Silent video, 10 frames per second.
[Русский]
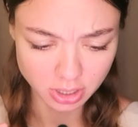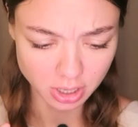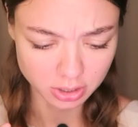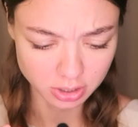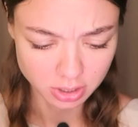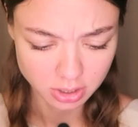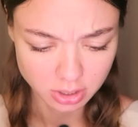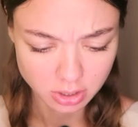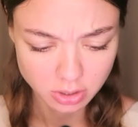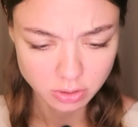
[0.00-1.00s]
наряды.
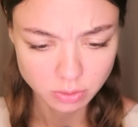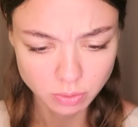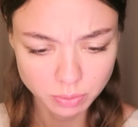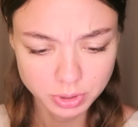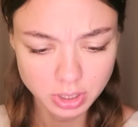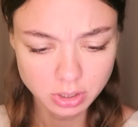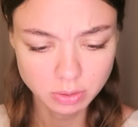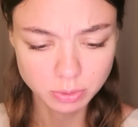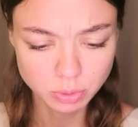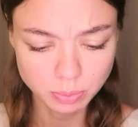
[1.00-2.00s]
Ну, у меня как
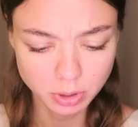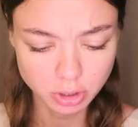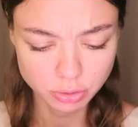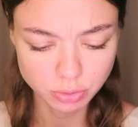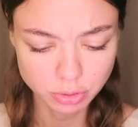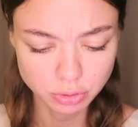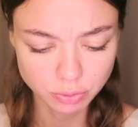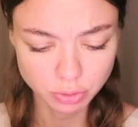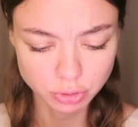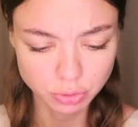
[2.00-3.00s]
бы тут пока что
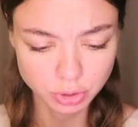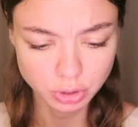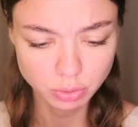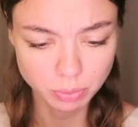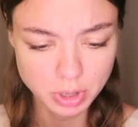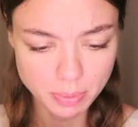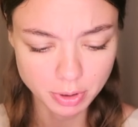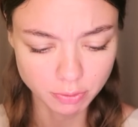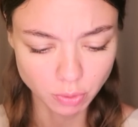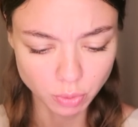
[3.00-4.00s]
ничего еще нет. У меня
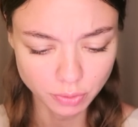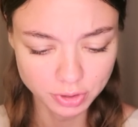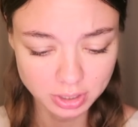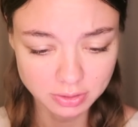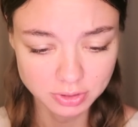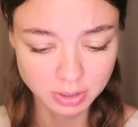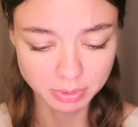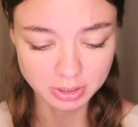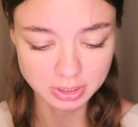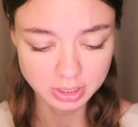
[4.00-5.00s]
первый уровень, я совсем
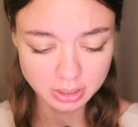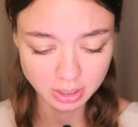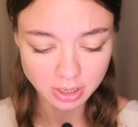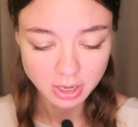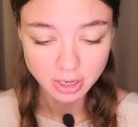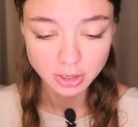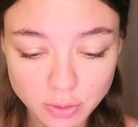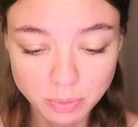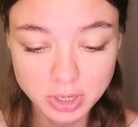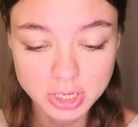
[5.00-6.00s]
раздета, и у
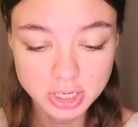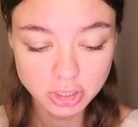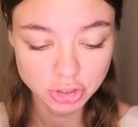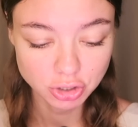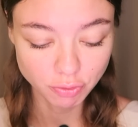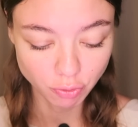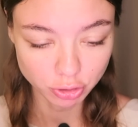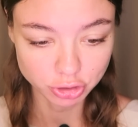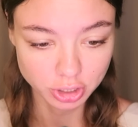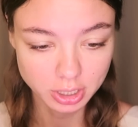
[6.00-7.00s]
меня
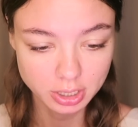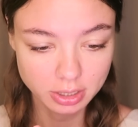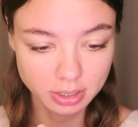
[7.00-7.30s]
ничегошеньки нет.